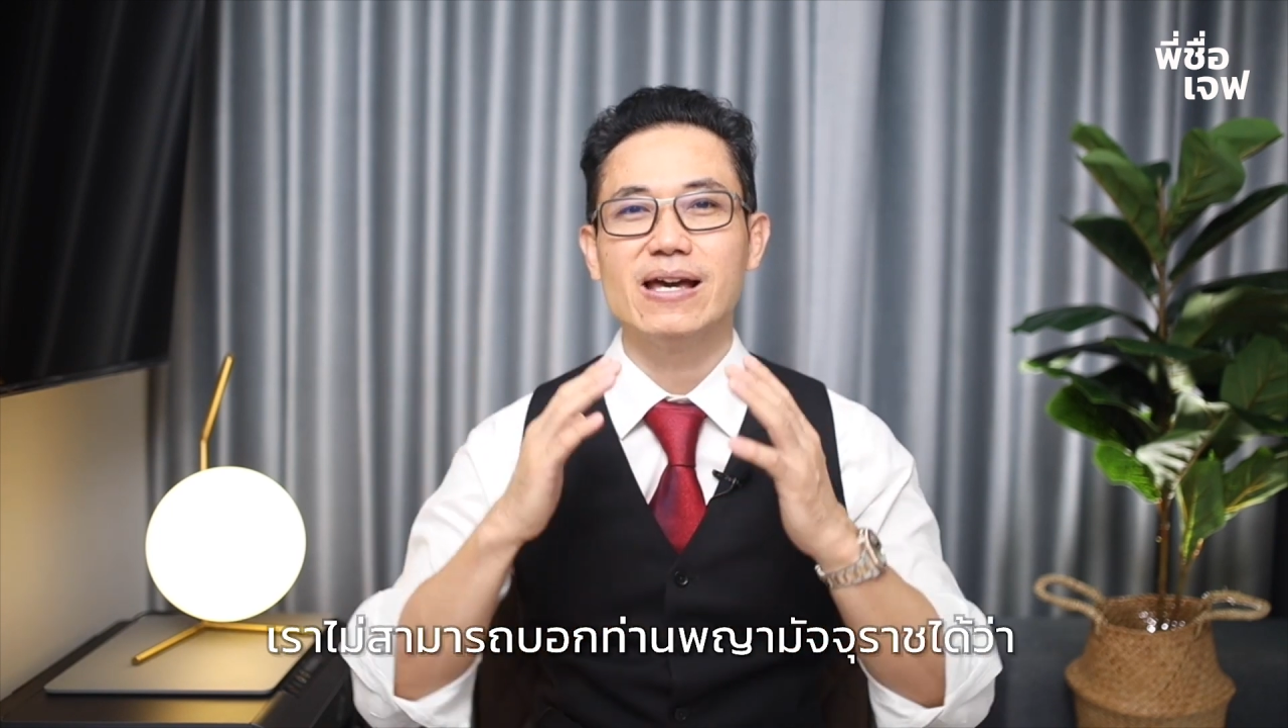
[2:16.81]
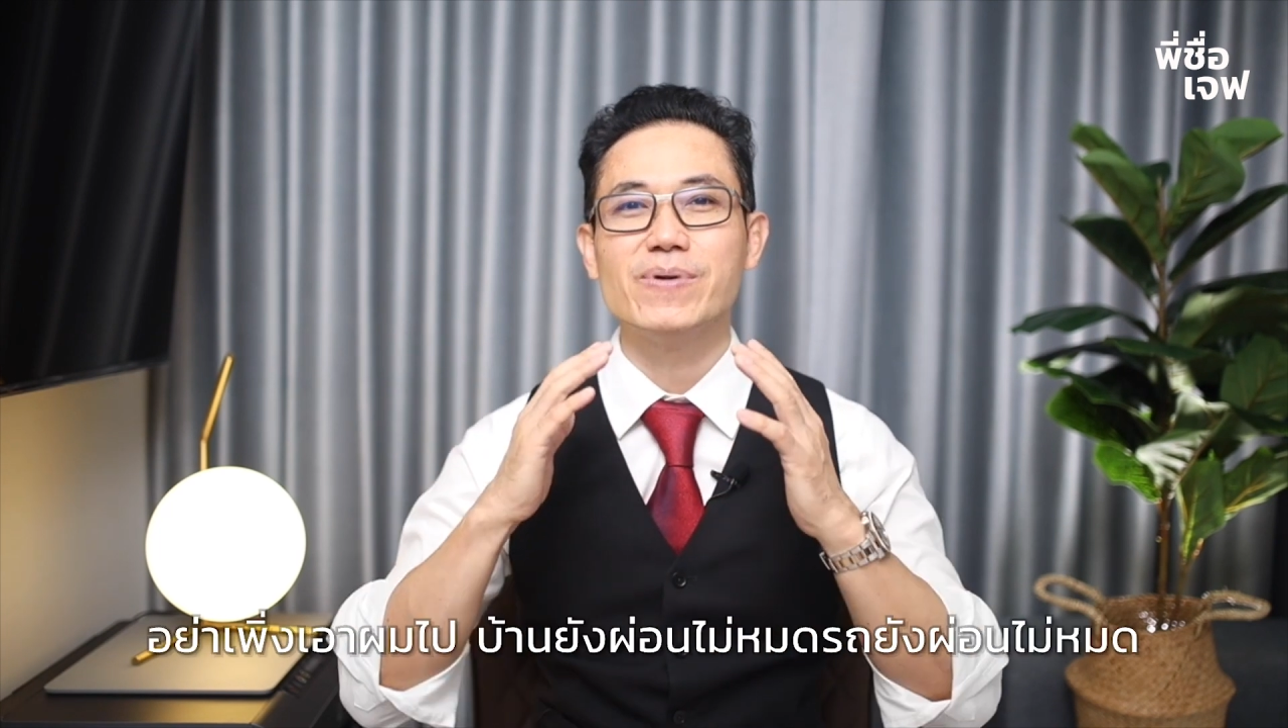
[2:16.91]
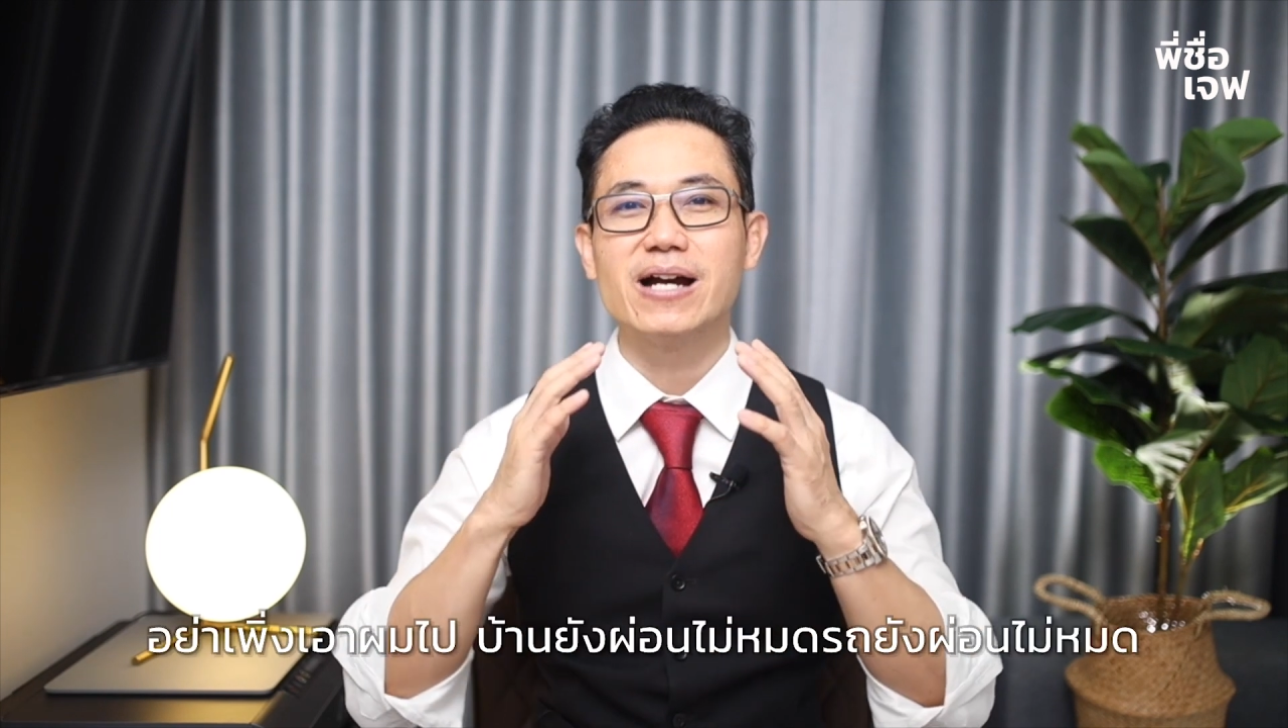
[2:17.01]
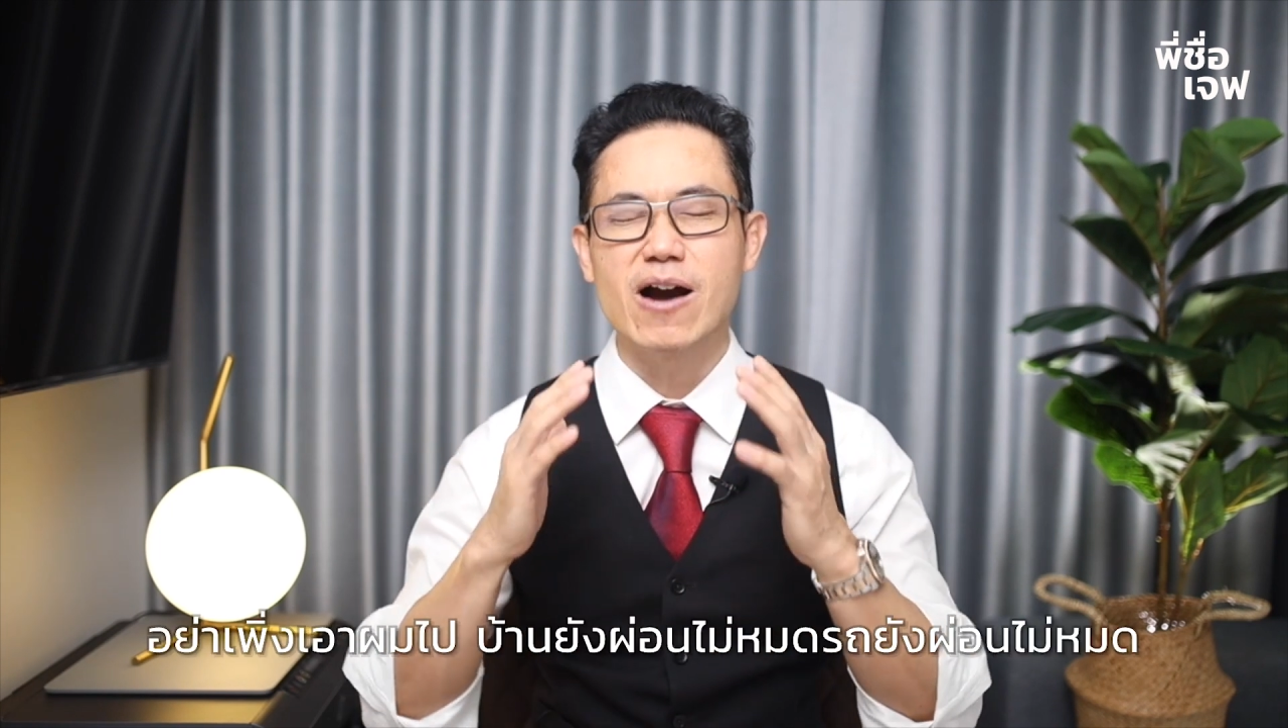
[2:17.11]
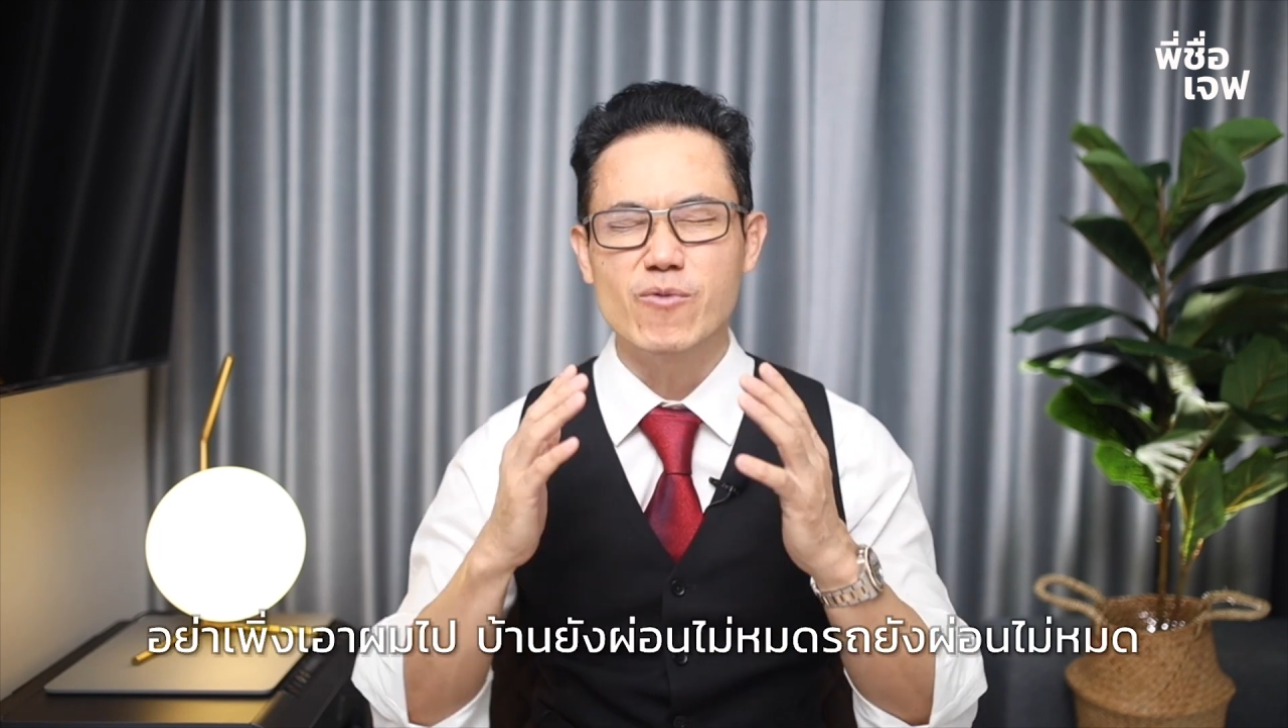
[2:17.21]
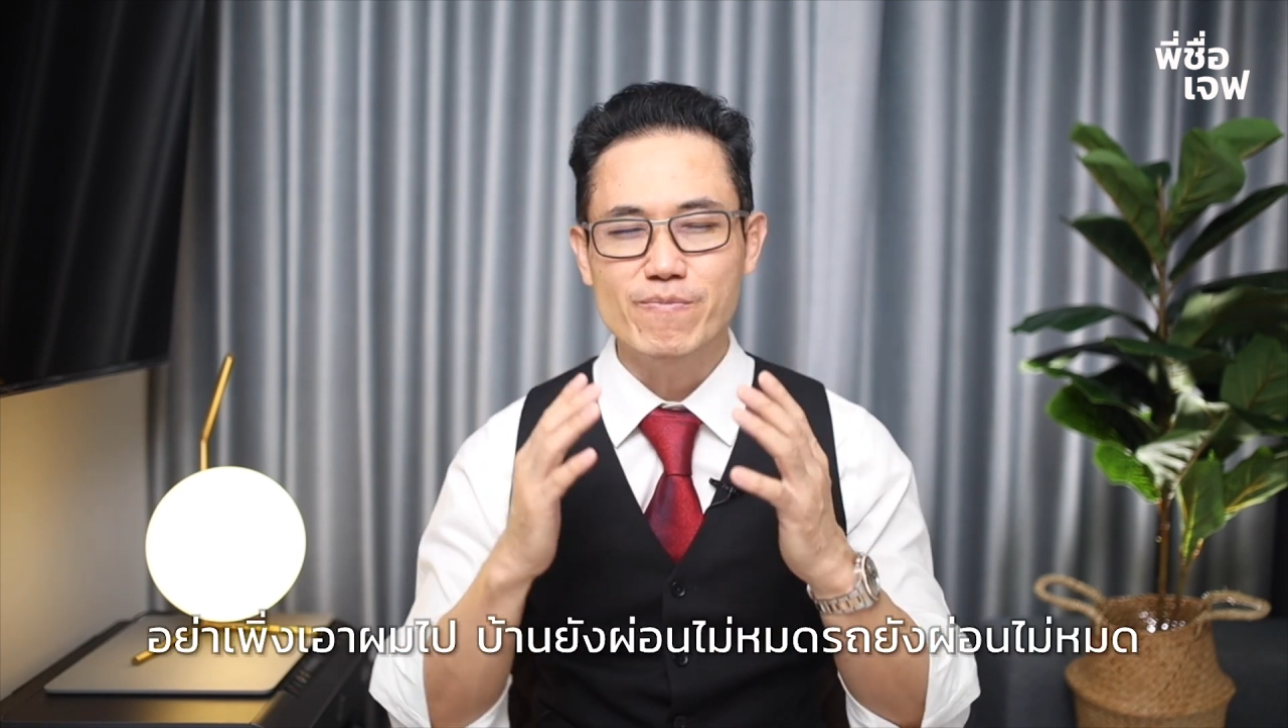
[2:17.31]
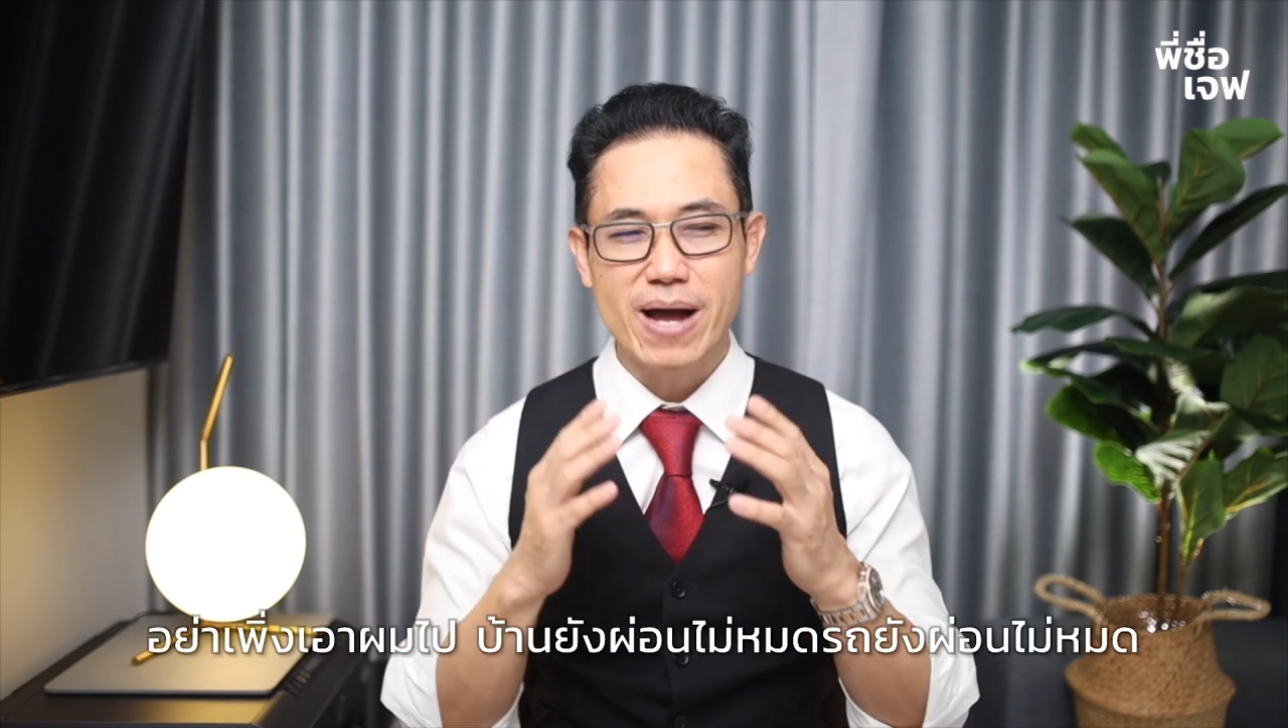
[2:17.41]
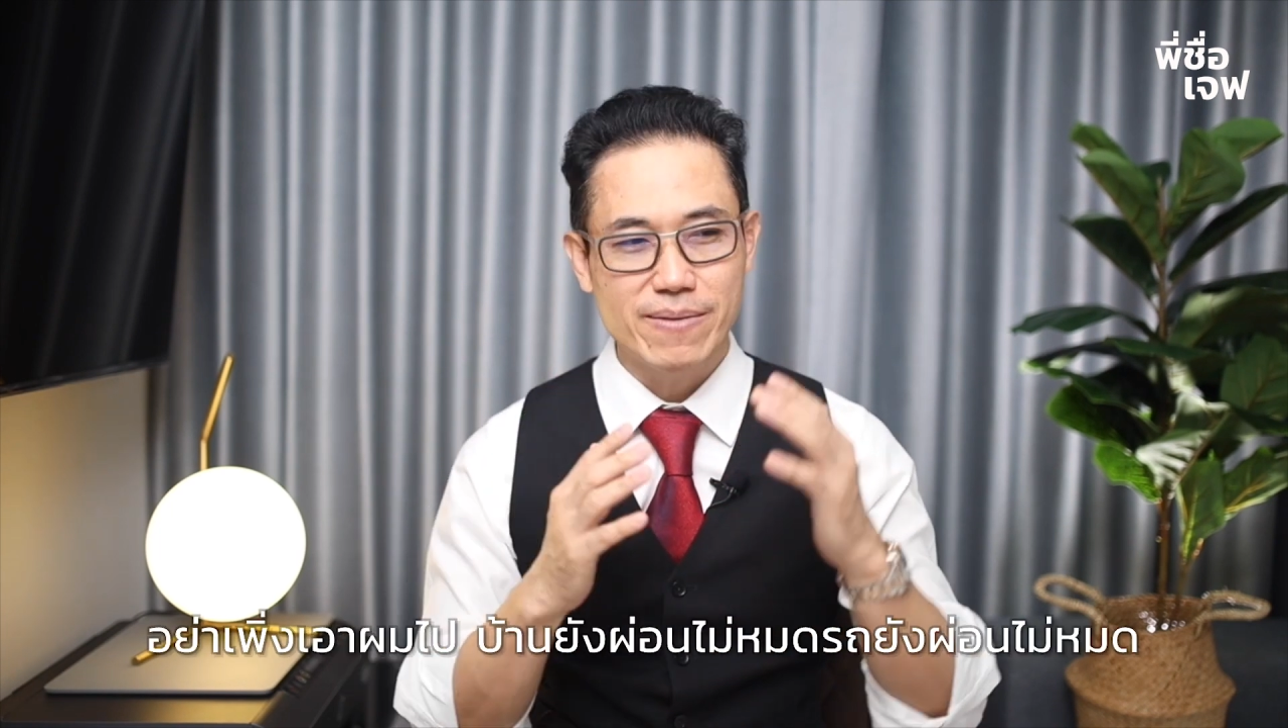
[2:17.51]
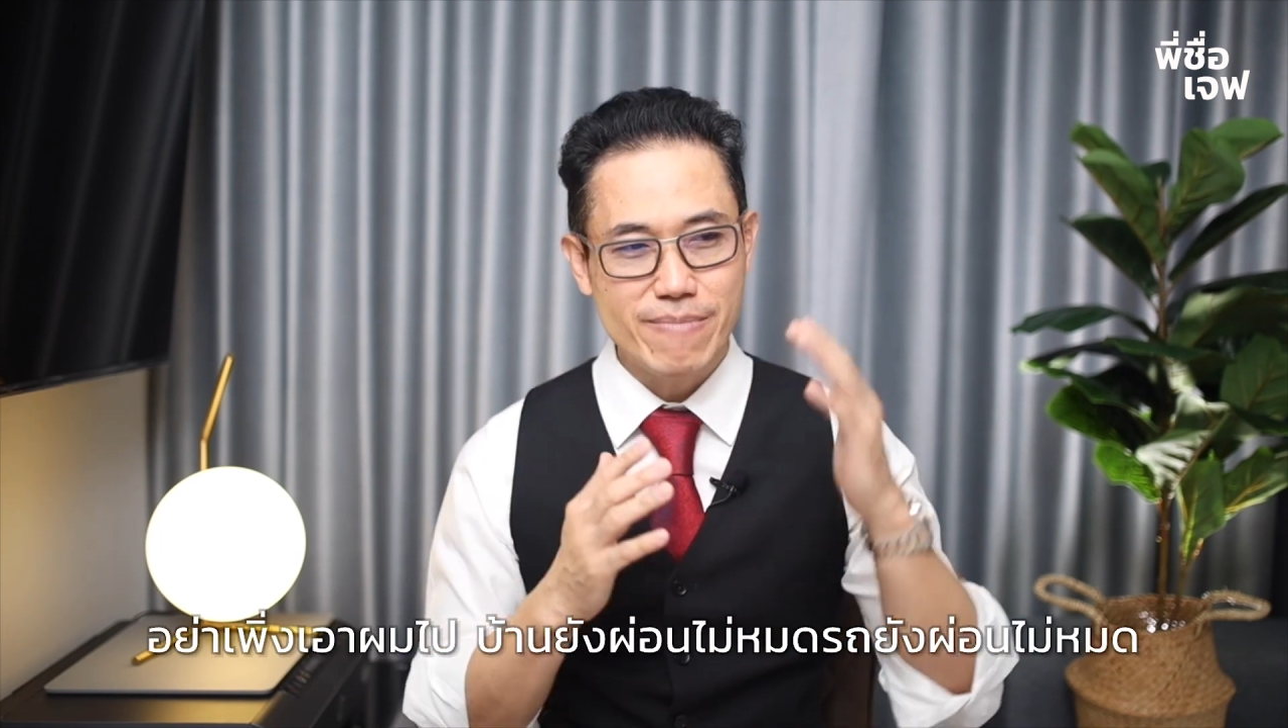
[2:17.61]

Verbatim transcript: อย่าเพิ่งเอาผมไป